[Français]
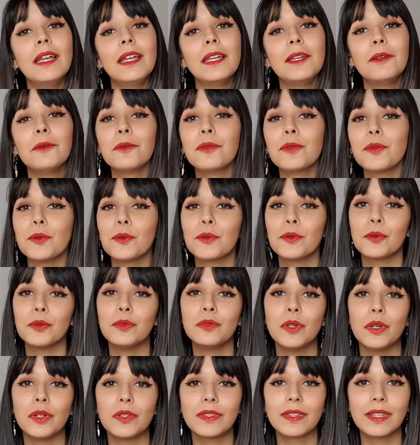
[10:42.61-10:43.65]
Et on se
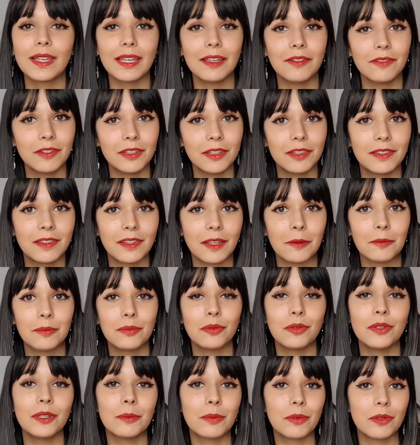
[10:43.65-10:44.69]
retrouve très vite
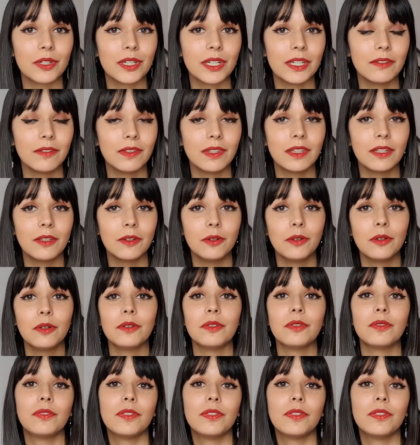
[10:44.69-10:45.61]
pour des prochaines vidéos